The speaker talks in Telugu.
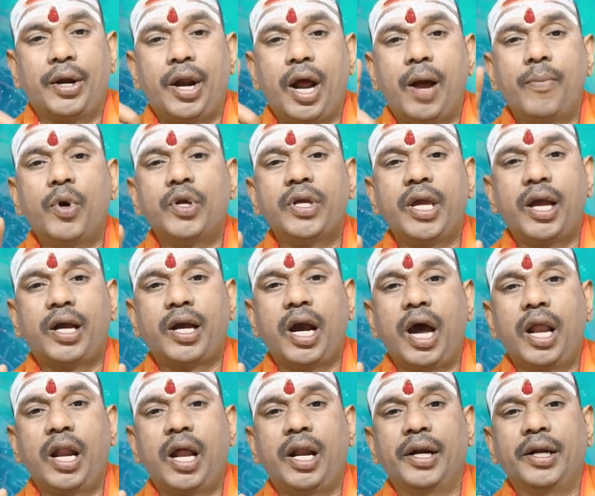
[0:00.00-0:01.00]
రాబోయే
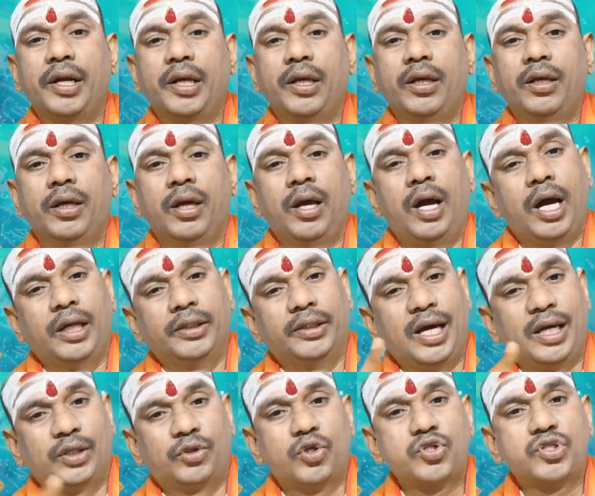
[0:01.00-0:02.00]
కాలాన్ని
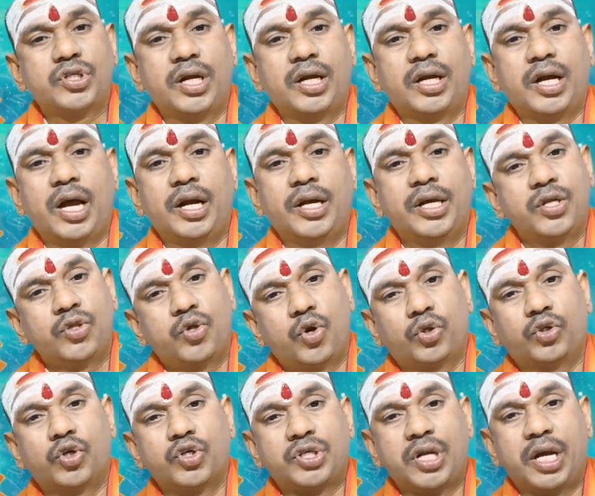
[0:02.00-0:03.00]
అది అదృష్టం కానీ
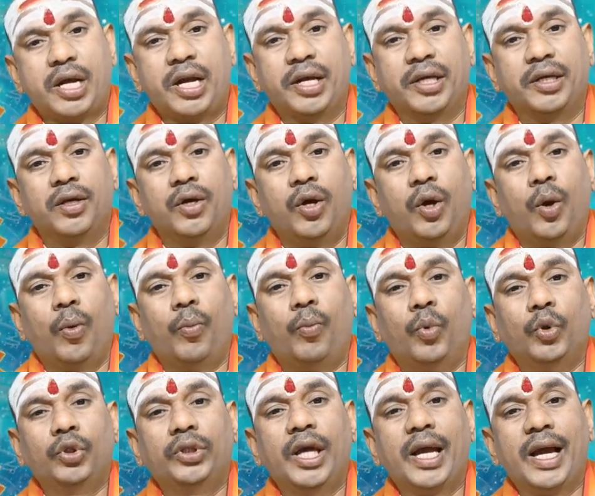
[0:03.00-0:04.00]
దురదృష్టం కానీ
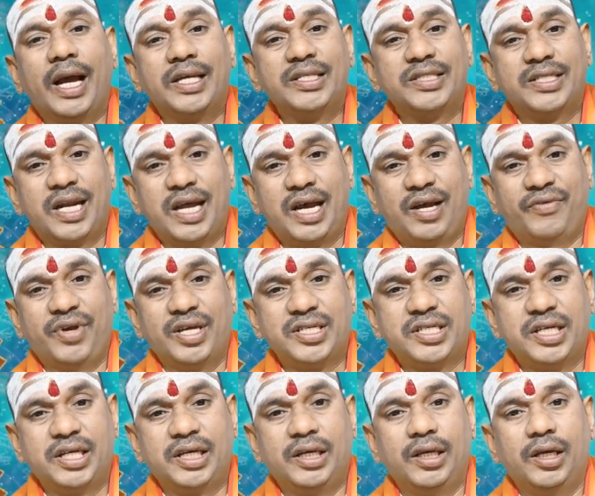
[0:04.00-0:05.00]
ముందే అంచనా
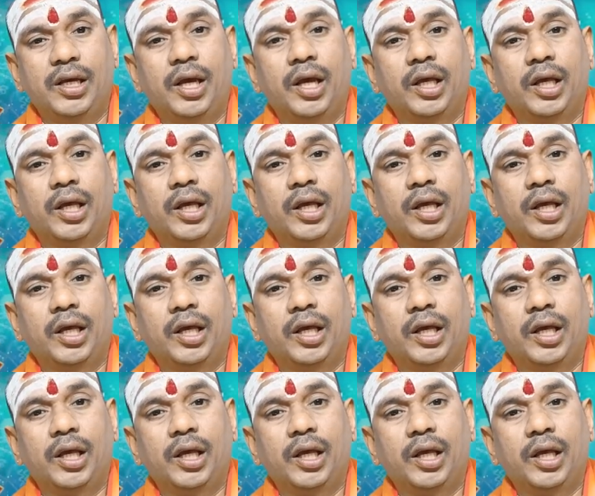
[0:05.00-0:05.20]
వేసి